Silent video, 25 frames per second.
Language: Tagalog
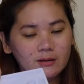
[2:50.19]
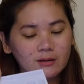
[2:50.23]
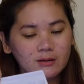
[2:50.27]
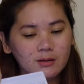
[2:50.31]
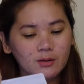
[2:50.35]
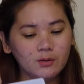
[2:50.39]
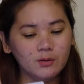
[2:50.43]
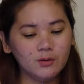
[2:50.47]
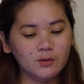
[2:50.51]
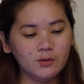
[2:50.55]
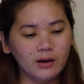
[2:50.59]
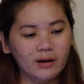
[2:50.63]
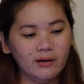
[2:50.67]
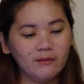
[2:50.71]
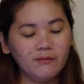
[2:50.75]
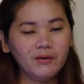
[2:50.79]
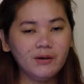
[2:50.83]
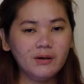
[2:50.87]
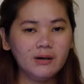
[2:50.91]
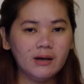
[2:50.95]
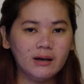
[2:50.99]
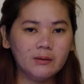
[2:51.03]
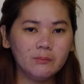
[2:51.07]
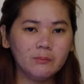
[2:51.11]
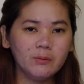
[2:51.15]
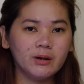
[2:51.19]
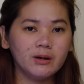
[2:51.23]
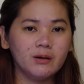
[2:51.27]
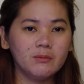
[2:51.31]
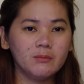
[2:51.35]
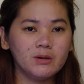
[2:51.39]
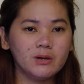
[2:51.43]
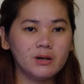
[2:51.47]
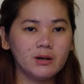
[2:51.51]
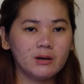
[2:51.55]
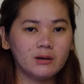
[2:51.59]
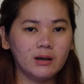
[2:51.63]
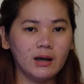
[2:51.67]
So, every night, pwede mo
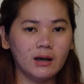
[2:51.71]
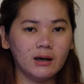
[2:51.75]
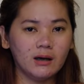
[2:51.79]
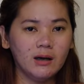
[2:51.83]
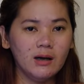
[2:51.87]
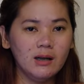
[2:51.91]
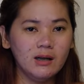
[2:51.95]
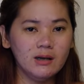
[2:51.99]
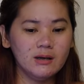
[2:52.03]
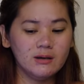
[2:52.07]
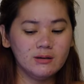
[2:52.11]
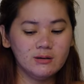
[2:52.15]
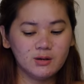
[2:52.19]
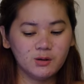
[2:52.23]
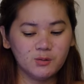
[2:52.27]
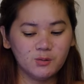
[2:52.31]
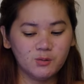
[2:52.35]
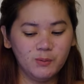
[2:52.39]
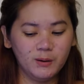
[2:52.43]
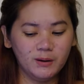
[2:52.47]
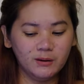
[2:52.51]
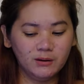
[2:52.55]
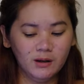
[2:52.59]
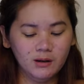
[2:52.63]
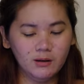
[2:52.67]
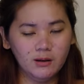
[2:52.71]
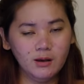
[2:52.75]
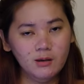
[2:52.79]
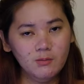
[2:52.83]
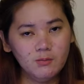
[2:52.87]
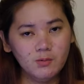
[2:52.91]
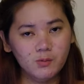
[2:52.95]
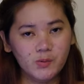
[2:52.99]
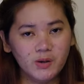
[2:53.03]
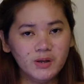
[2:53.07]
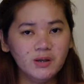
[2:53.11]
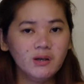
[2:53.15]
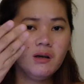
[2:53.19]
siyang tanggalin. So, pagtanggal
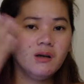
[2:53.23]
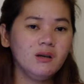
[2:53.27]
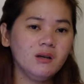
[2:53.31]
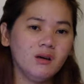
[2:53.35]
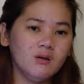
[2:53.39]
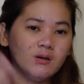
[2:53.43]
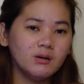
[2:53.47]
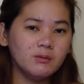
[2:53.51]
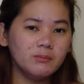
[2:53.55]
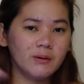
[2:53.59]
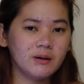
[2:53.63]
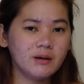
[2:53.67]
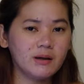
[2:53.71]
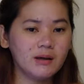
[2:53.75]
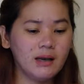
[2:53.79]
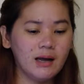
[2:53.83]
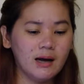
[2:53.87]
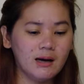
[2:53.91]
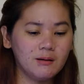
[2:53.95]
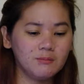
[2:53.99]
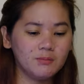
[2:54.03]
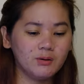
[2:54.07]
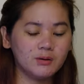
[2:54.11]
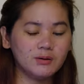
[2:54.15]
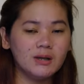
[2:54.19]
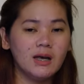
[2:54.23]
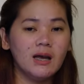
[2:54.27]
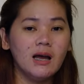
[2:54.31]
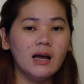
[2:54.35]
mo, pwede ka na ulit maghilamos.